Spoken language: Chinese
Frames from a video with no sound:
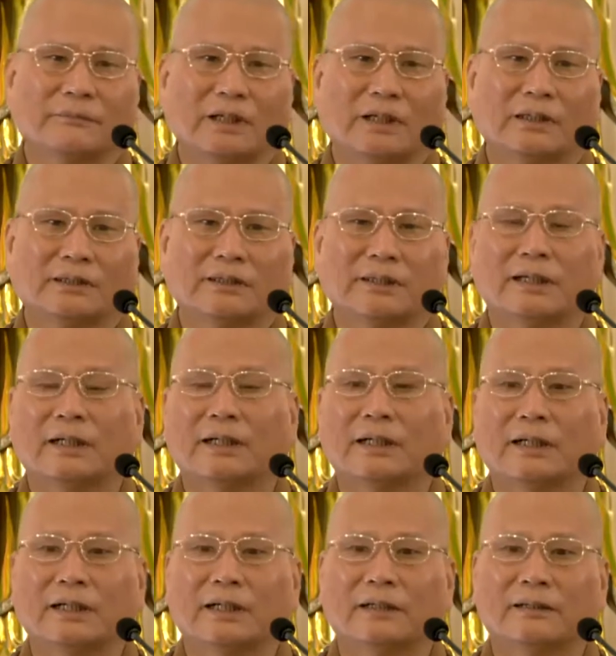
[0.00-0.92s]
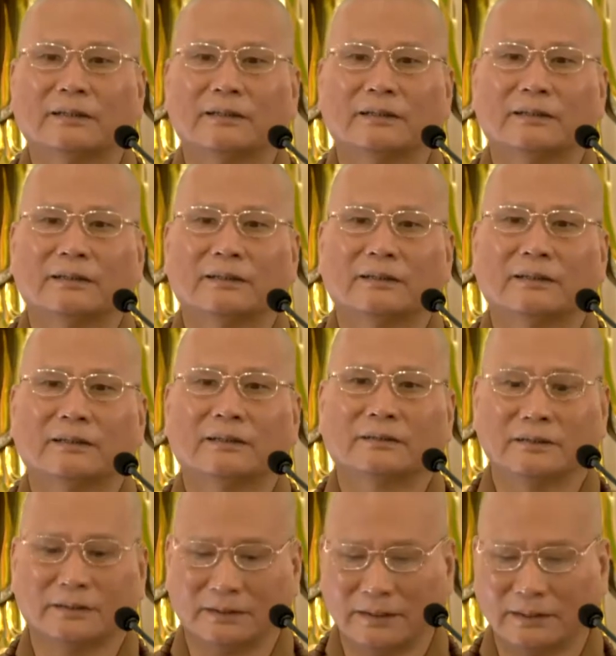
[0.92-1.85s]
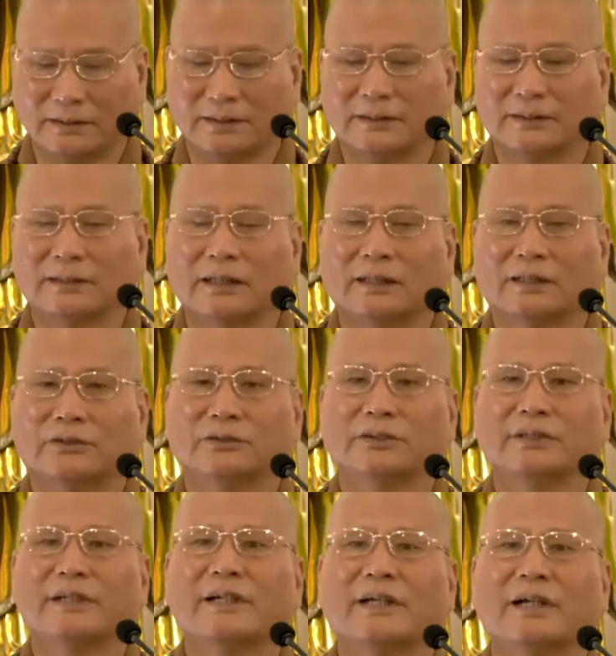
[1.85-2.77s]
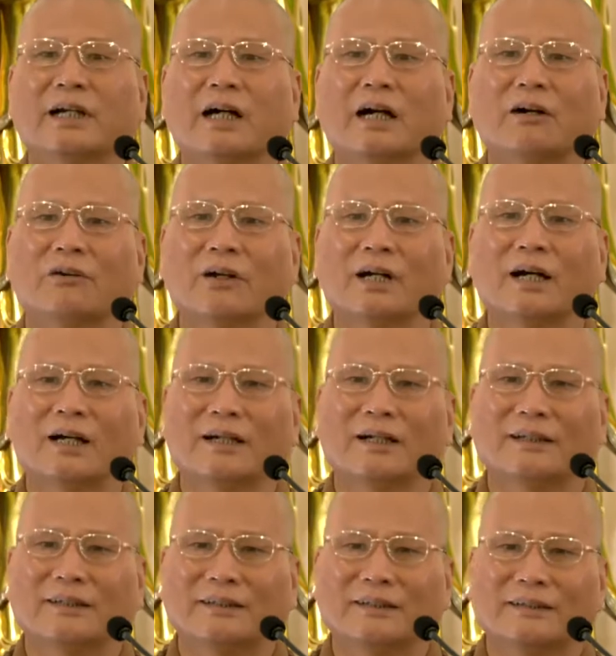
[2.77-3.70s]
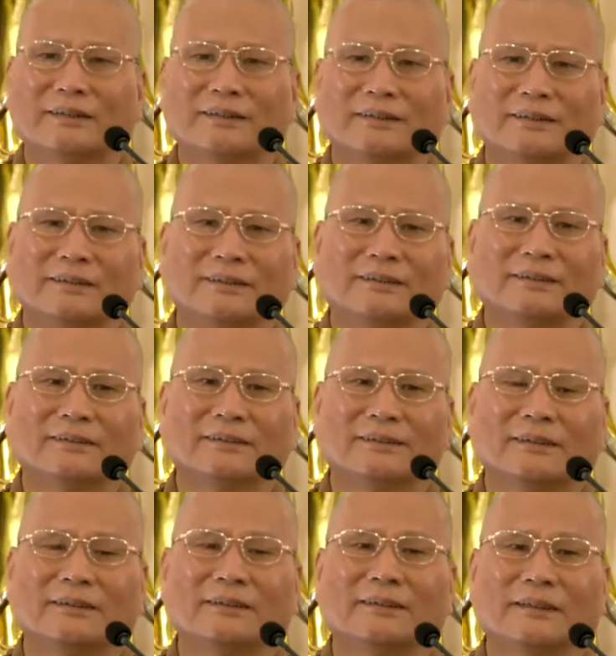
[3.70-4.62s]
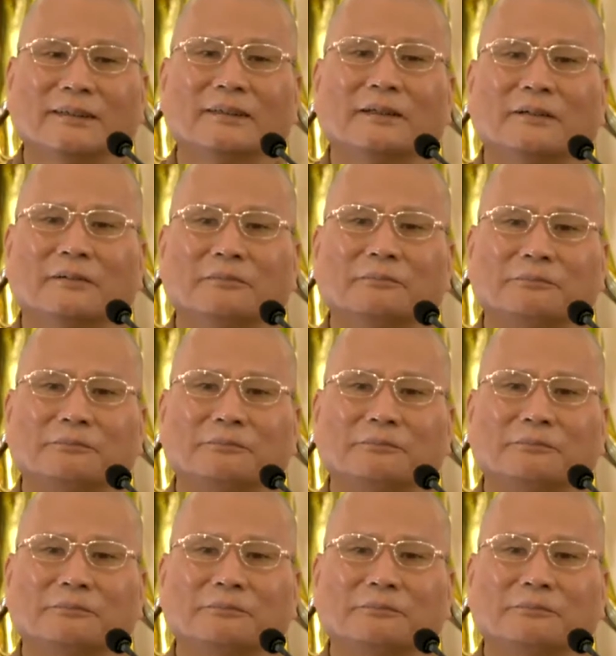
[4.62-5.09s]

啊，这样啊，你上去啊就是念稿了。啊，那个